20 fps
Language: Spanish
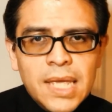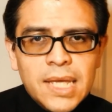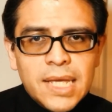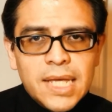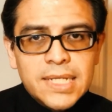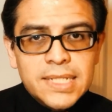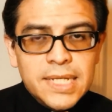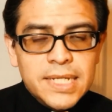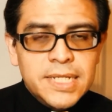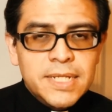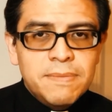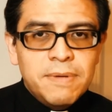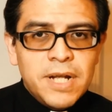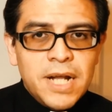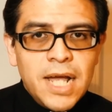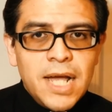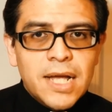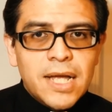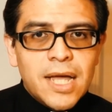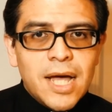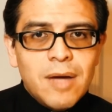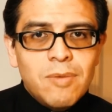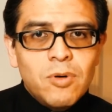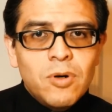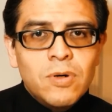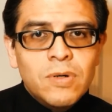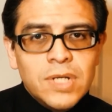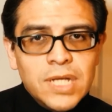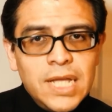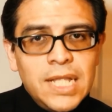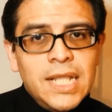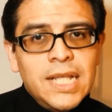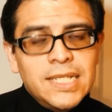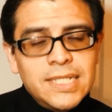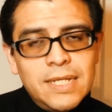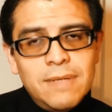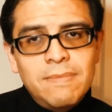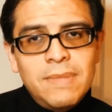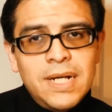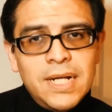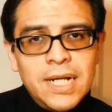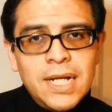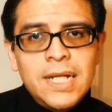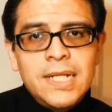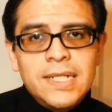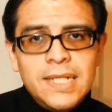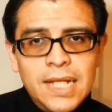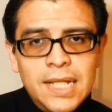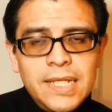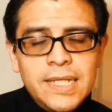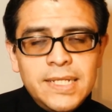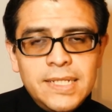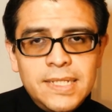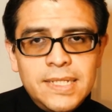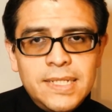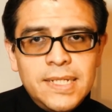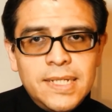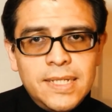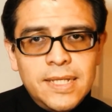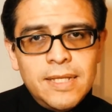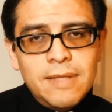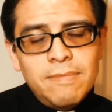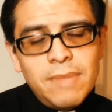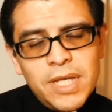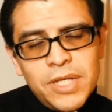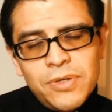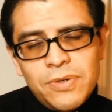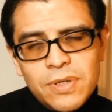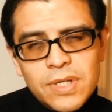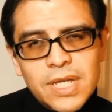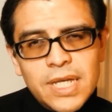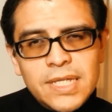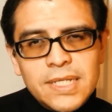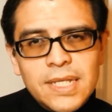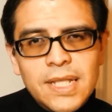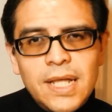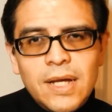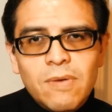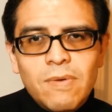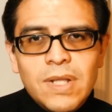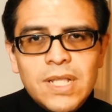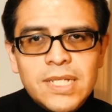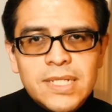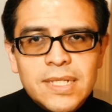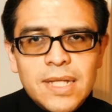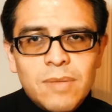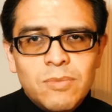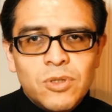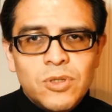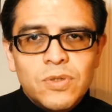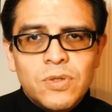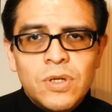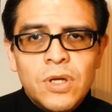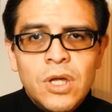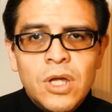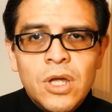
que se llevará a cabo en la semana del 17 de mayo, que es en la cual estamos.